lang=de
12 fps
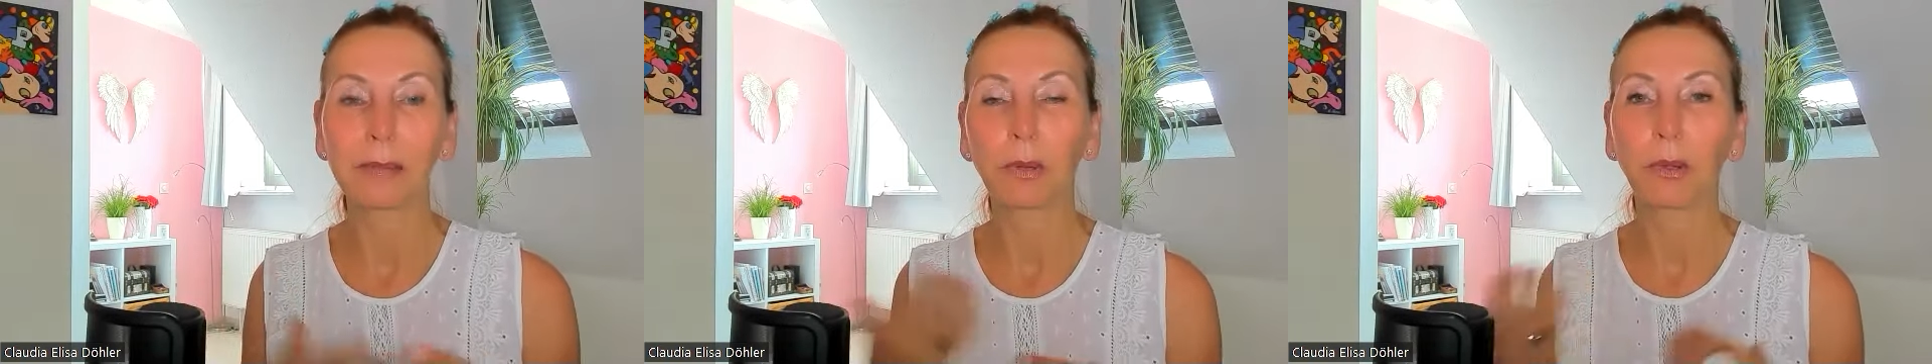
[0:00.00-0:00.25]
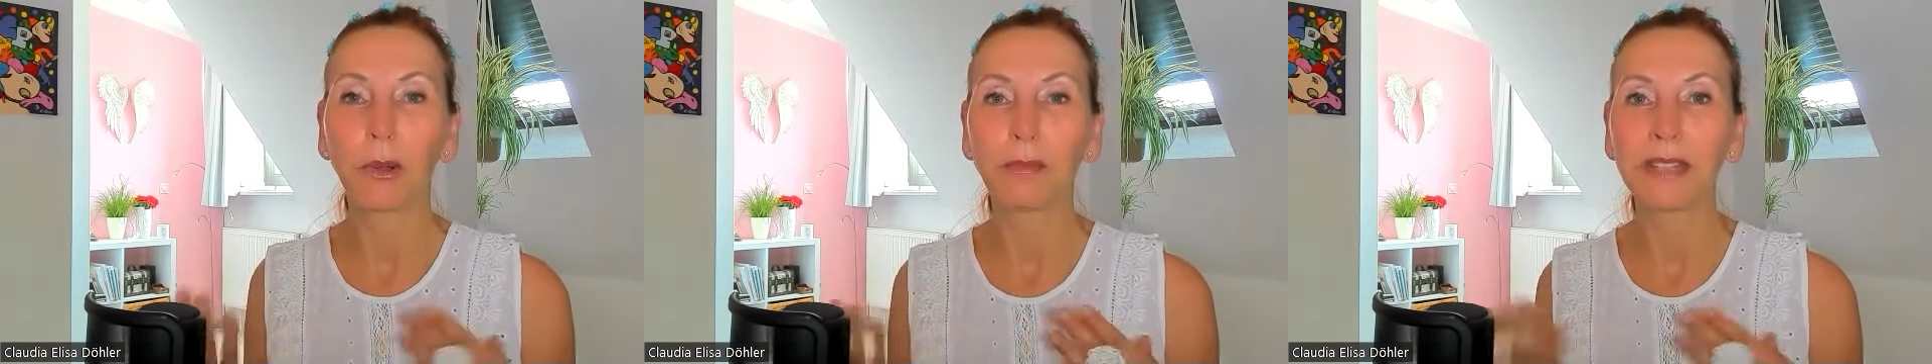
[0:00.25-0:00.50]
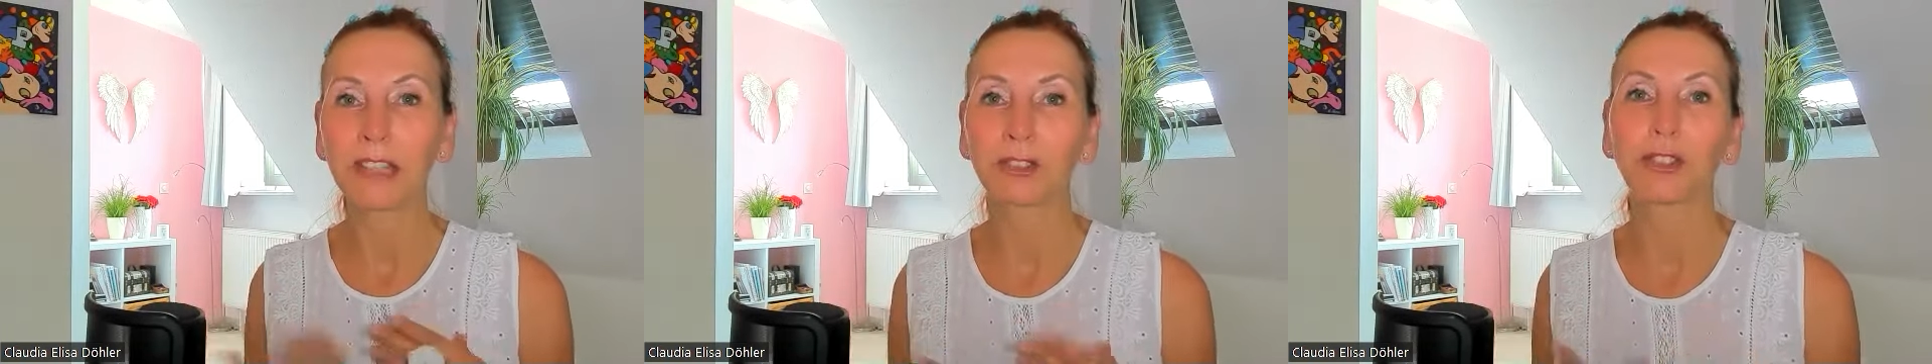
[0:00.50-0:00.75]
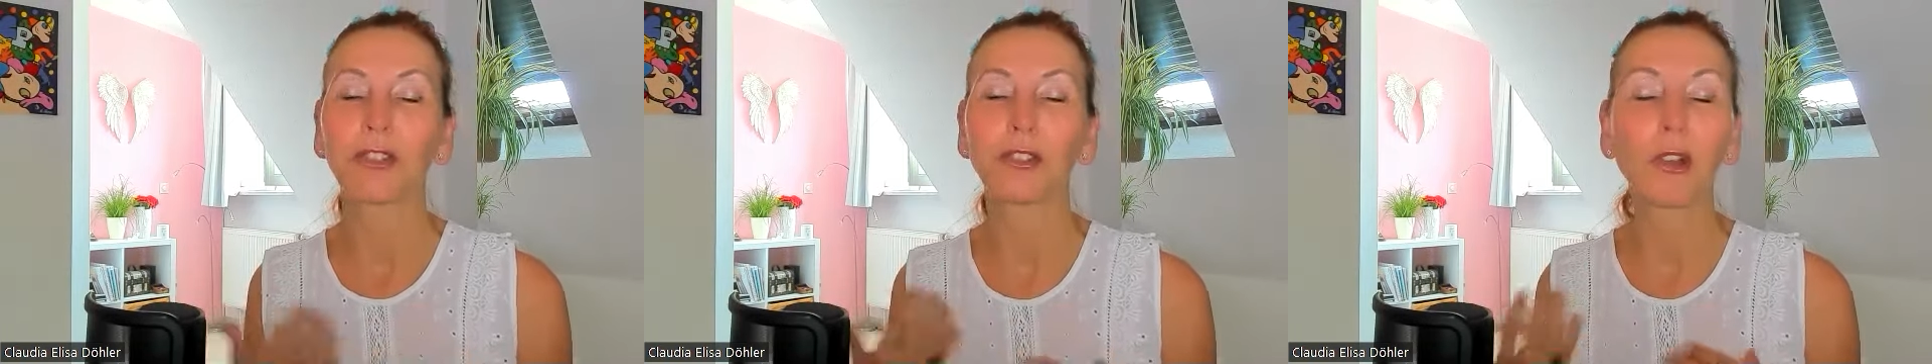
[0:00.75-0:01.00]
Ich bekomme
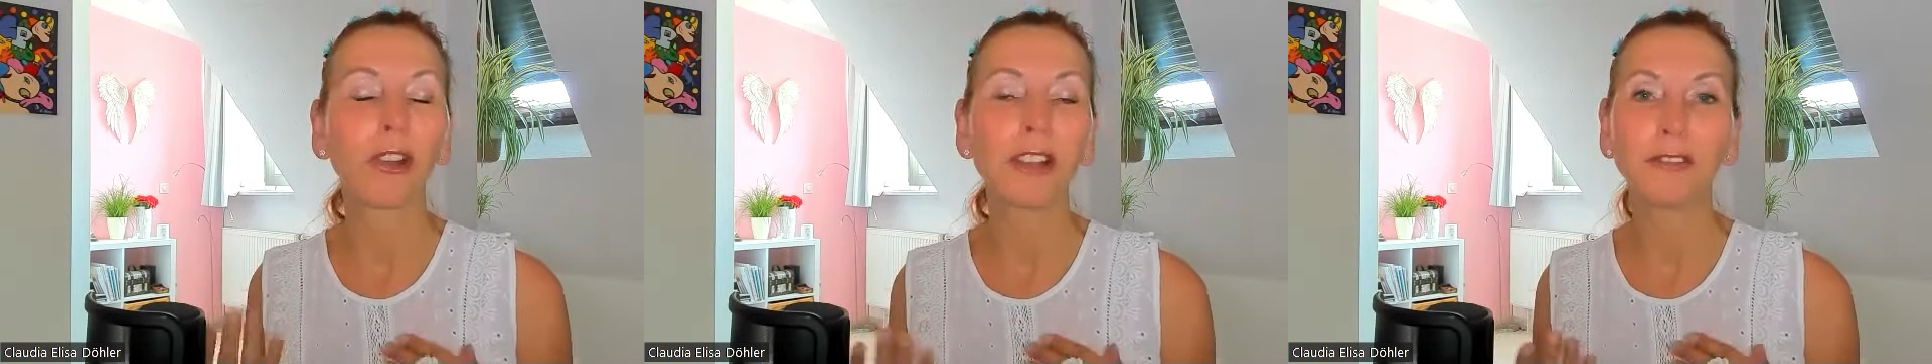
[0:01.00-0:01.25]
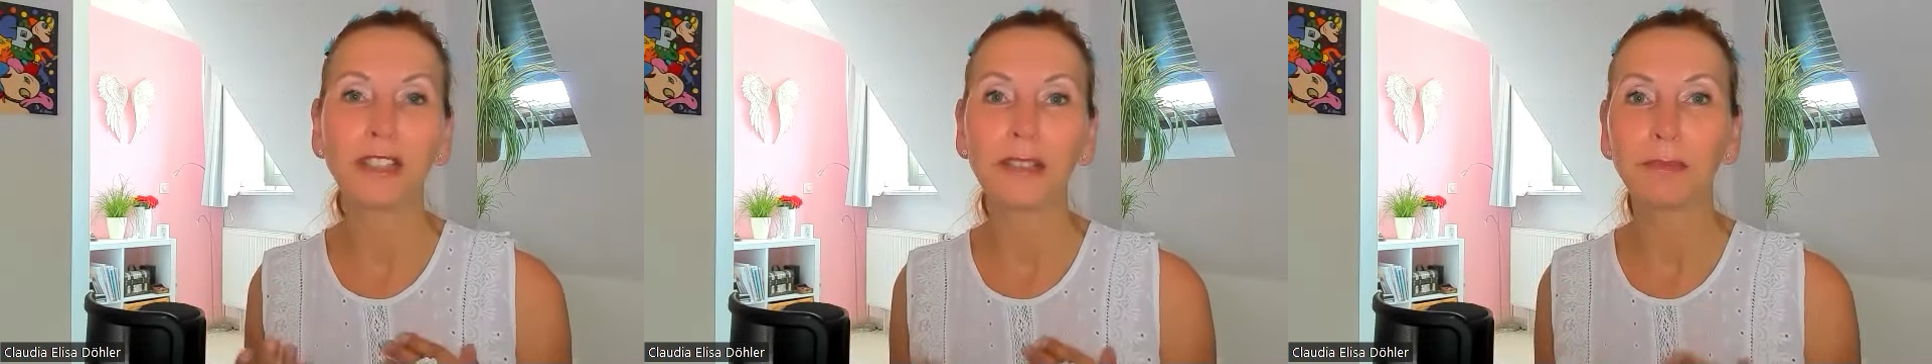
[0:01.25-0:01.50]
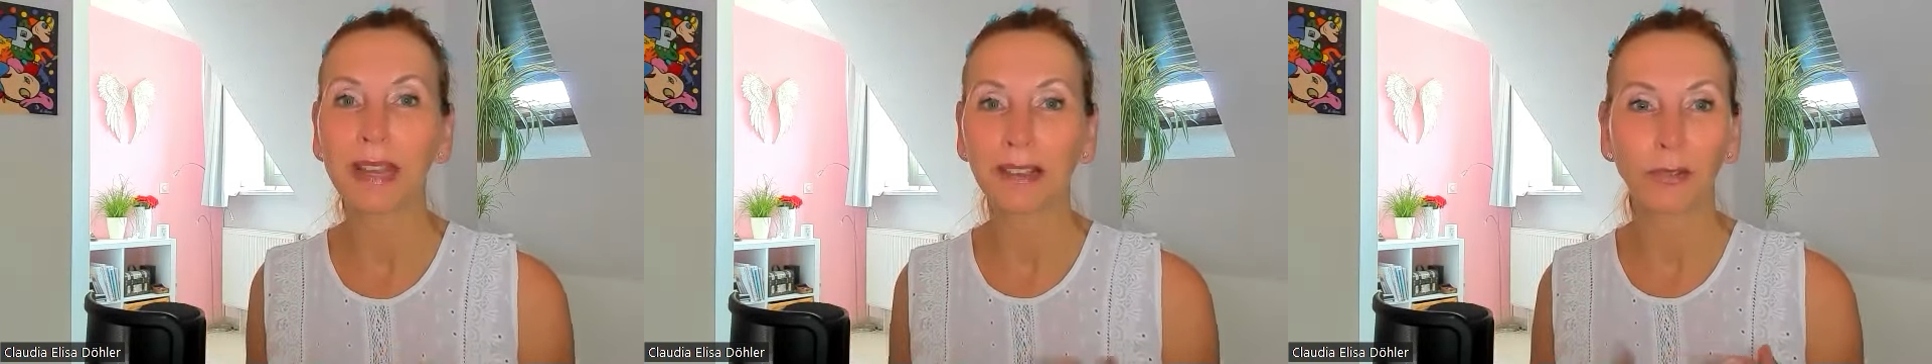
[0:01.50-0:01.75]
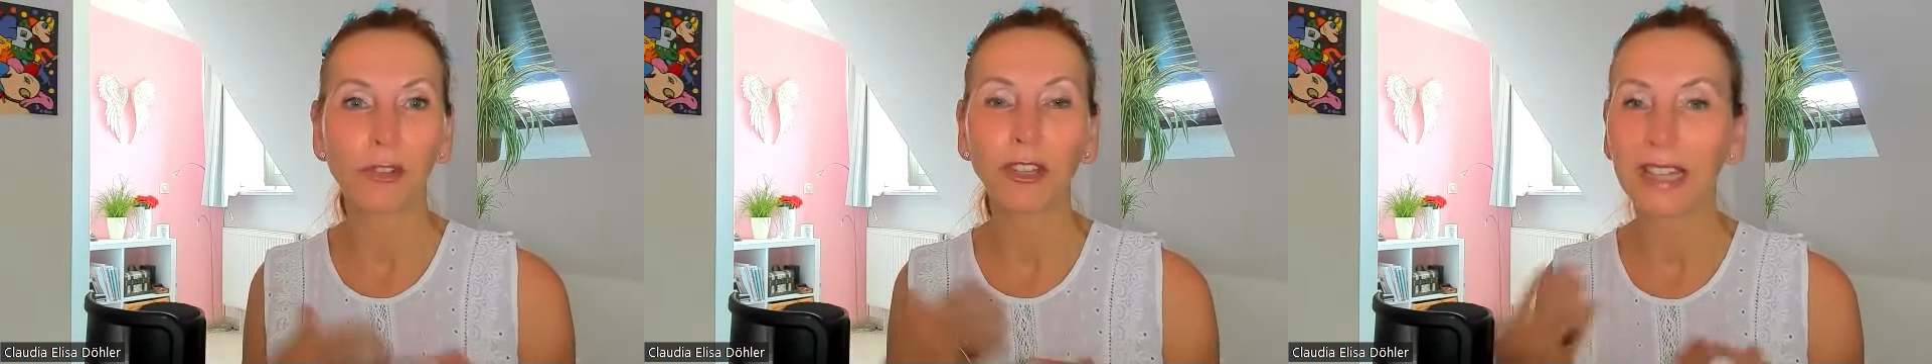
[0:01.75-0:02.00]
jetzt schon tolle
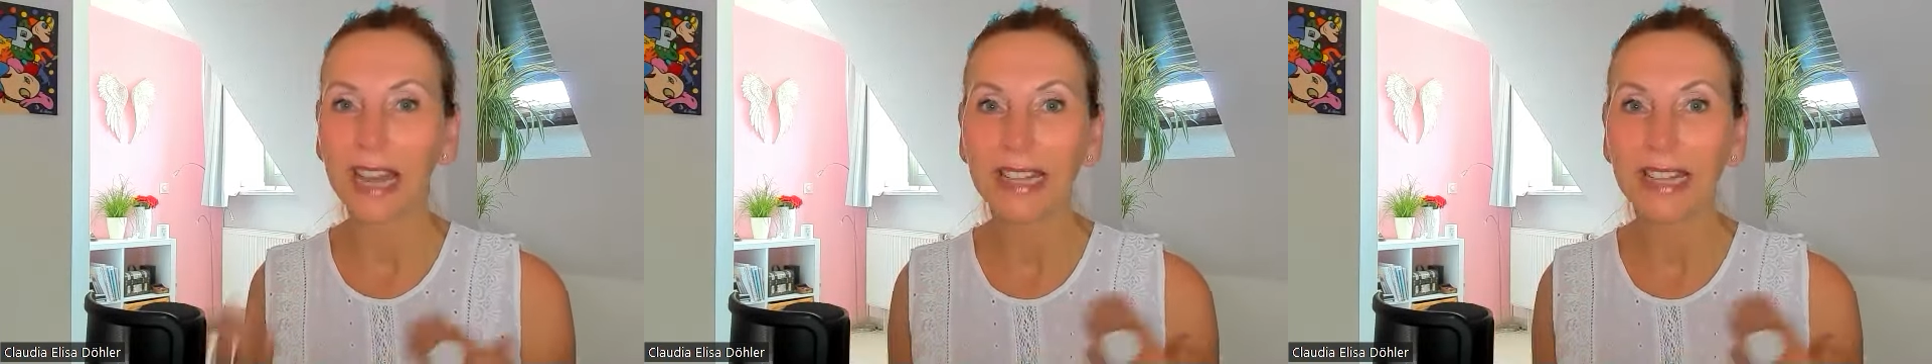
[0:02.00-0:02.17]
Feedbacks von